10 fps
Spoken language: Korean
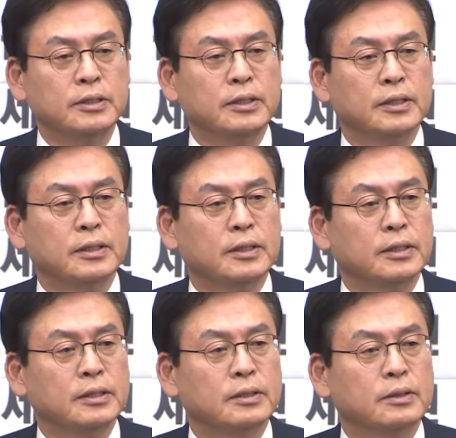
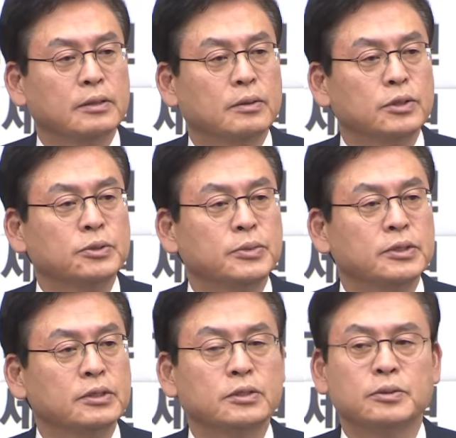어, 주신
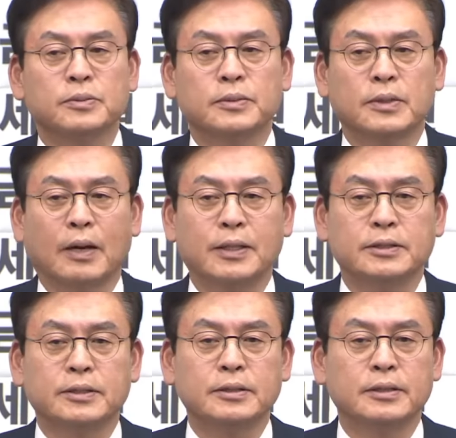분들은 좀
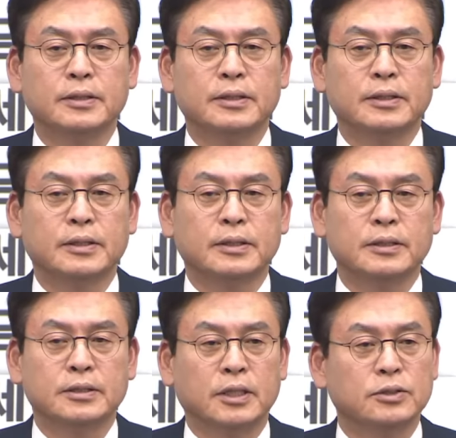나와서
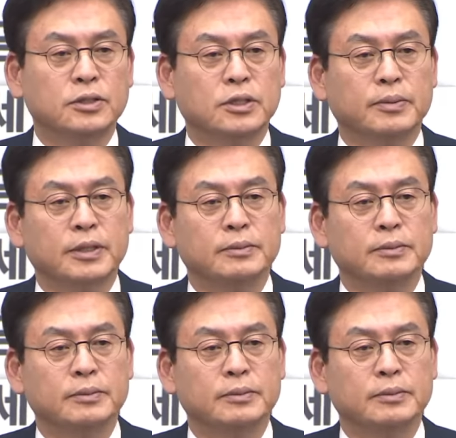이사주